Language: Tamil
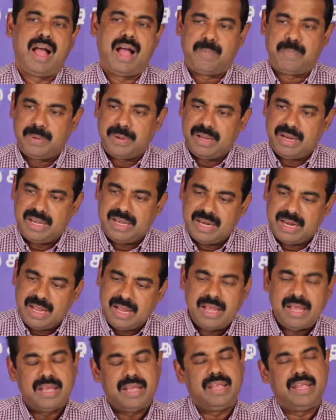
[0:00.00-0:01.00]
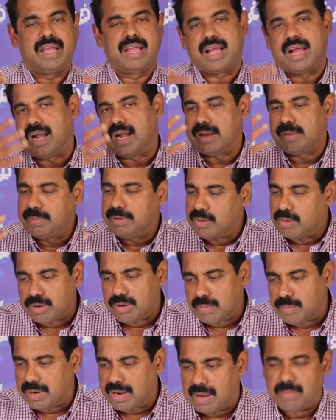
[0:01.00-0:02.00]
அப்போ என்ன எக்கானமி
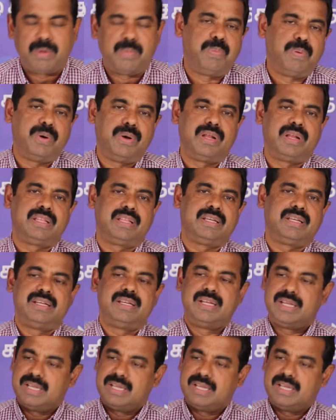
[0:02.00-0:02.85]
ஒன்றும் இல்லாமல் போயிடுது